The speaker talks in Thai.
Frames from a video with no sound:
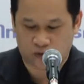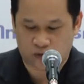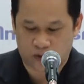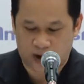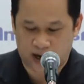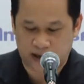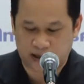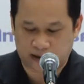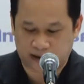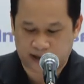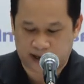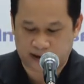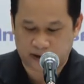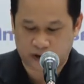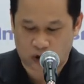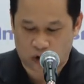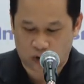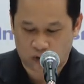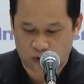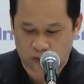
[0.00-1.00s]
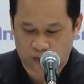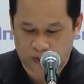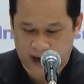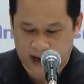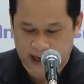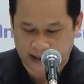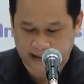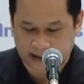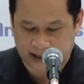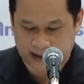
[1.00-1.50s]
ว่าเลือกตั้งสองกุมภา
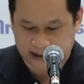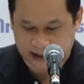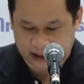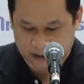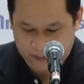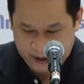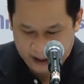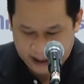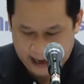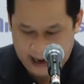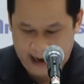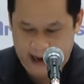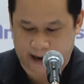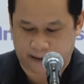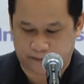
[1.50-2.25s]
จะเกิดปัญหา